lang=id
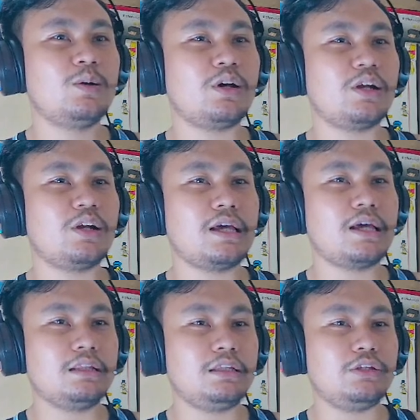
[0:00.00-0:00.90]
arti
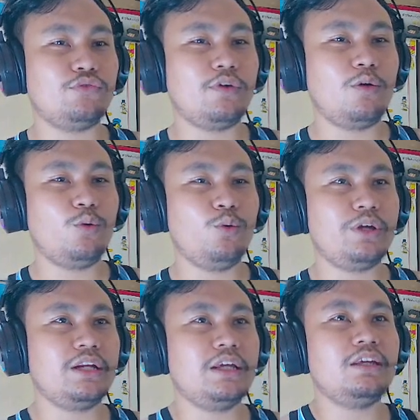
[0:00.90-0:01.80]
artifak oh
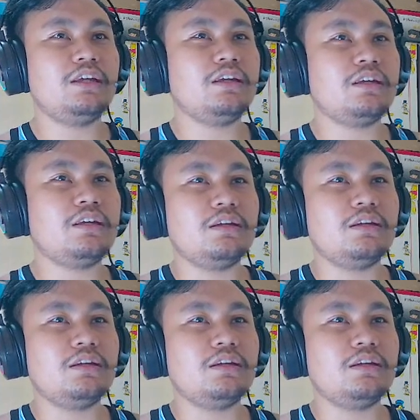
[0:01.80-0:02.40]
ngene iki